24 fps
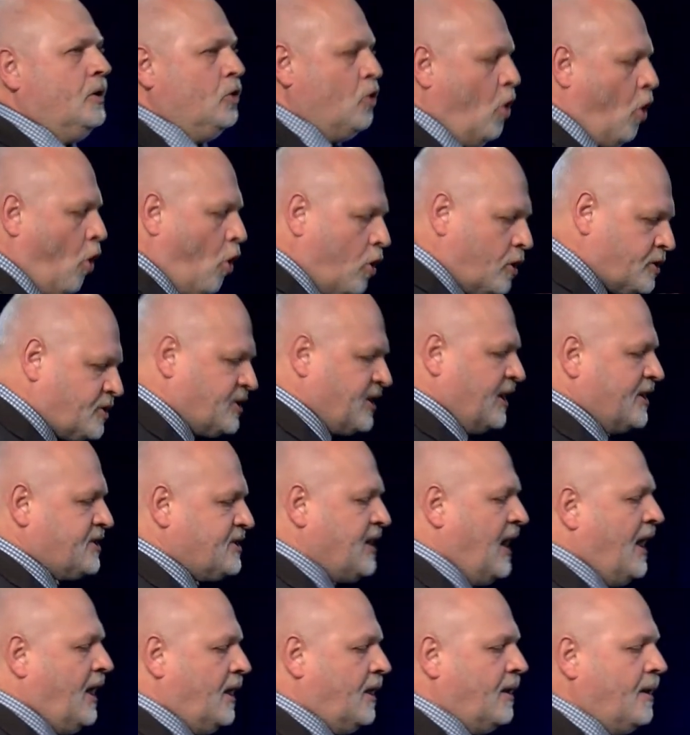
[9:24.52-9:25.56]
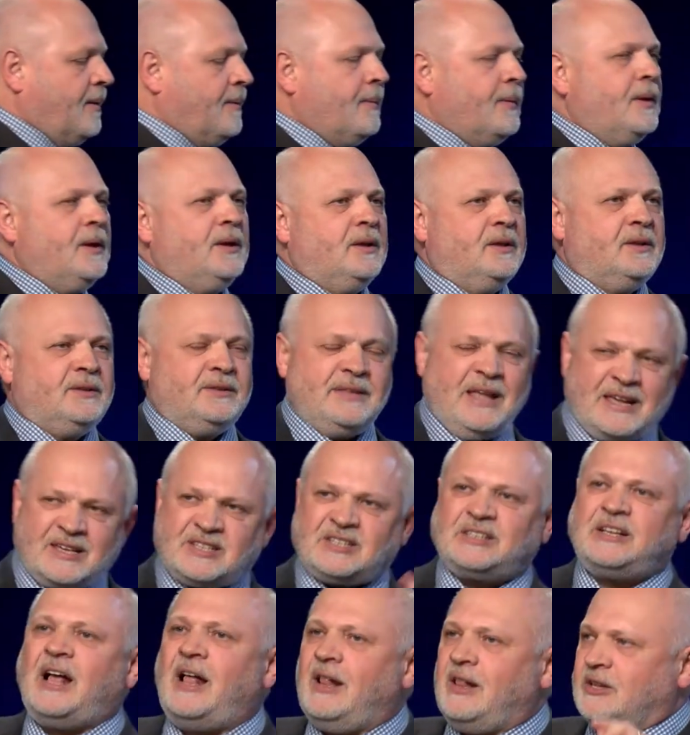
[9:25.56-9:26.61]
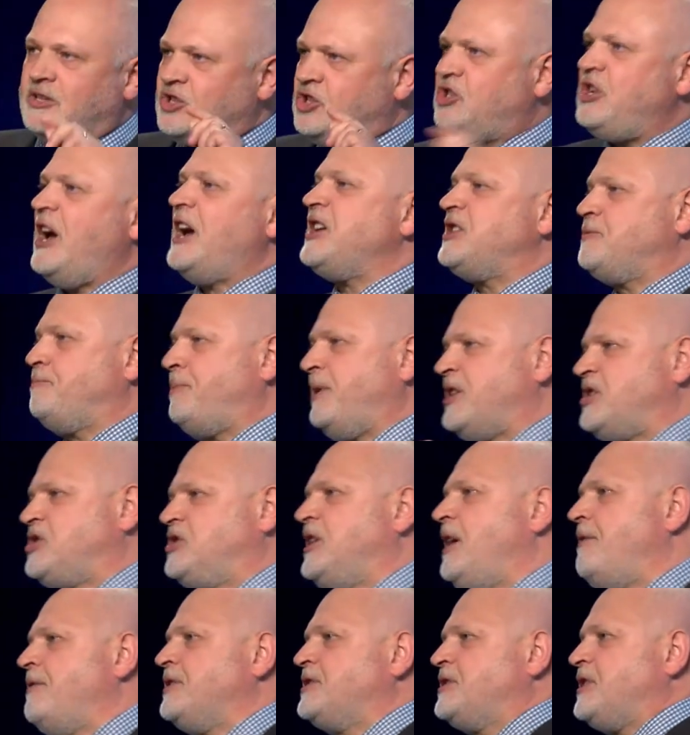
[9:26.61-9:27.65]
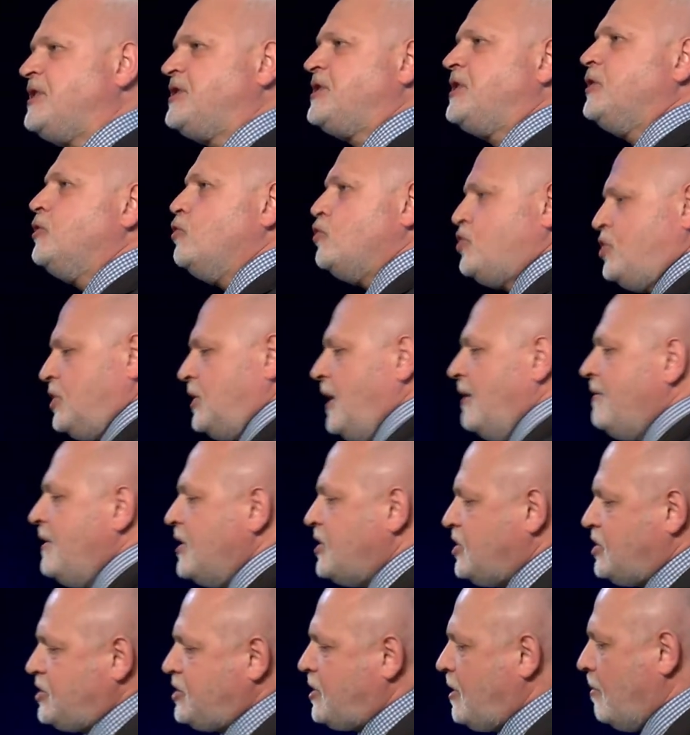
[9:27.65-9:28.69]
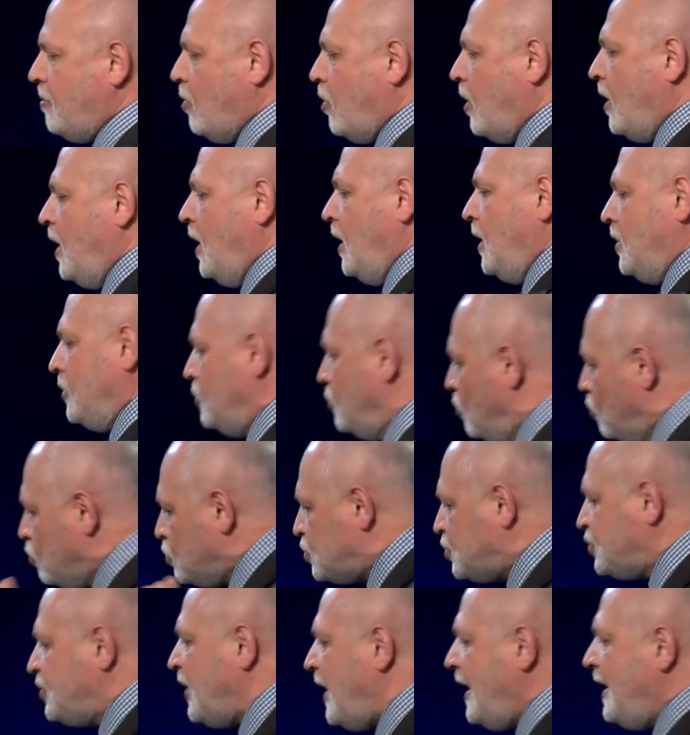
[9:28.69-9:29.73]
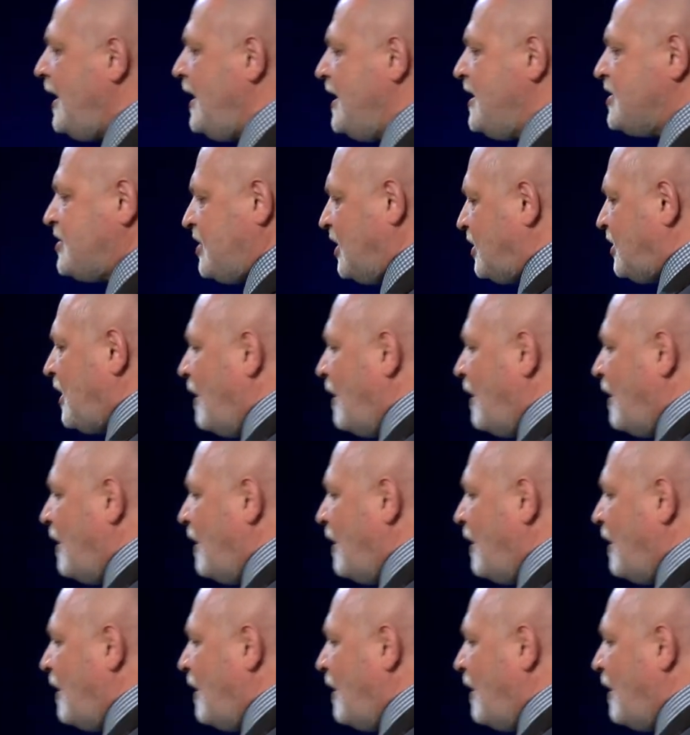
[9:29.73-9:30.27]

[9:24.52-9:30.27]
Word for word: но он сказал, настал час прославиться Сыну Человеческому. Неужели из-за